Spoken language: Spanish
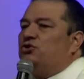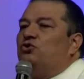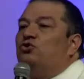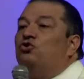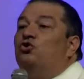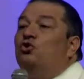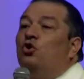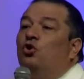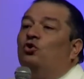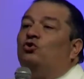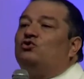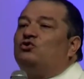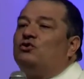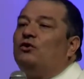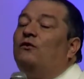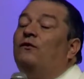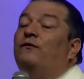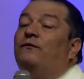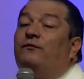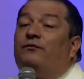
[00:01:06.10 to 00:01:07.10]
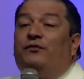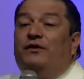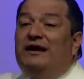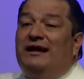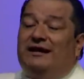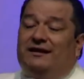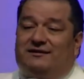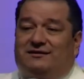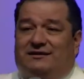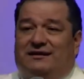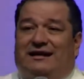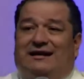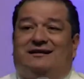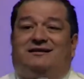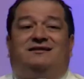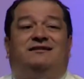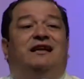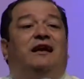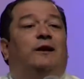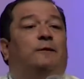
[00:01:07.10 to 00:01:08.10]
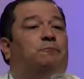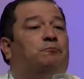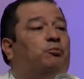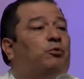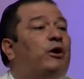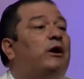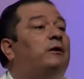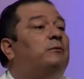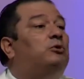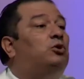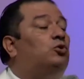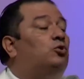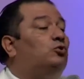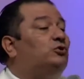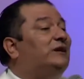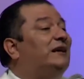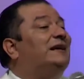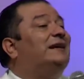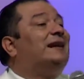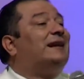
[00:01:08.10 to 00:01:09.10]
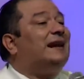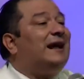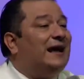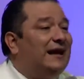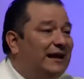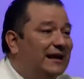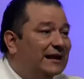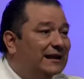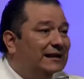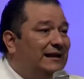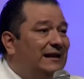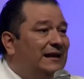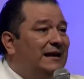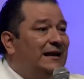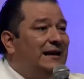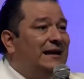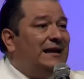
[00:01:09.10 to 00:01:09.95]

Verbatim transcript: no son fiestas del pueblo de Israel,